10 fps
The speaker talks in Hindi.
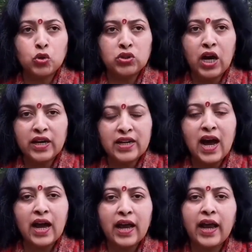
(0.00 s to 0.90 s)
जो
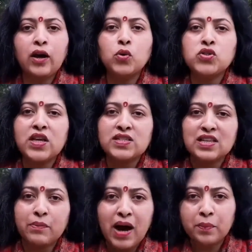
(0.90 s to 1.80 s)
धरना है
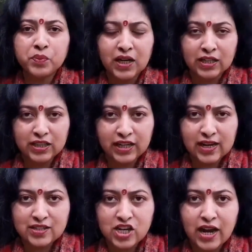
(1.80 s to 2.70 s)
उसे समाप्त कर
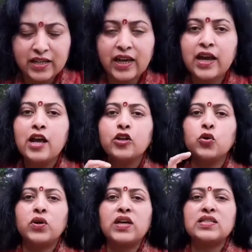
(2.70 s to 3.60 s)
देना चाहिए
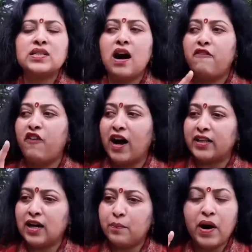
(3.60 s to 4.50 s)
क्योंकि इसका
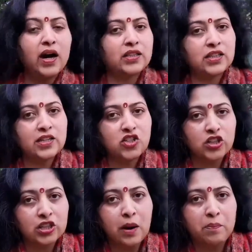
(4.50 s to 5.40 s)
फायदा
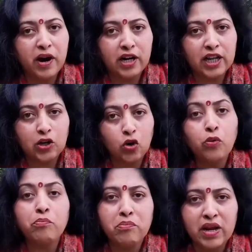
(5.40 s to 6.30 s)
भारतीय जनता पार्टी
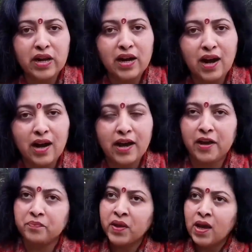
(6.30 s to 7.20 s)
को मिल रहा
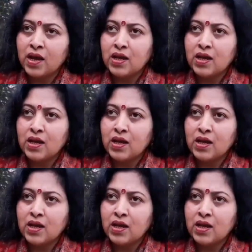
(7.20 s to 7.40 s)
है